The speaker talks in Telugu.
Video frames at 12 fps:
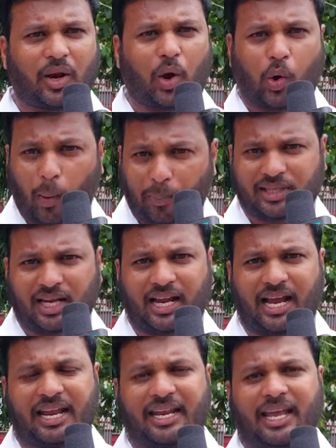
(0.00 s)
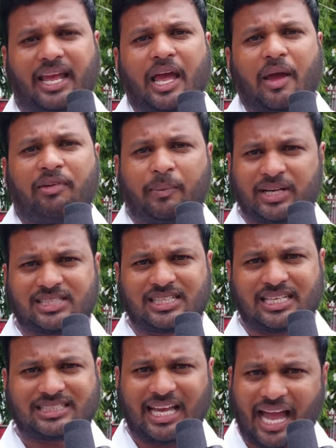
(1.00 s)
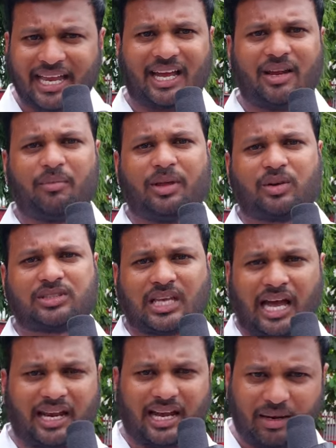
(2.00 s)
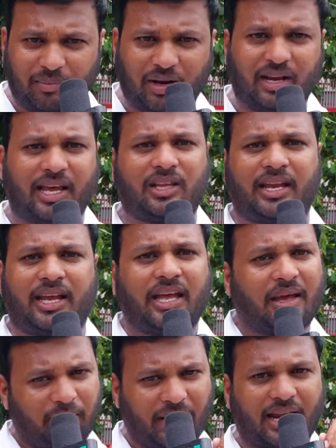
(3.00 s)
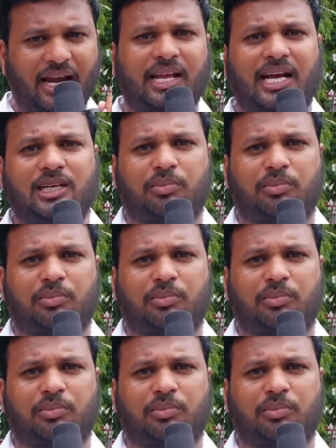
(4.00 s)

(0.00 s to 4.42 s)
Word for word: గారి యొక్క గొప్పతనం కానీ విమర్శించే స్థాయి కానీ మీకు స్థానం కానీ మీకు లేదని మేము గట్టిగా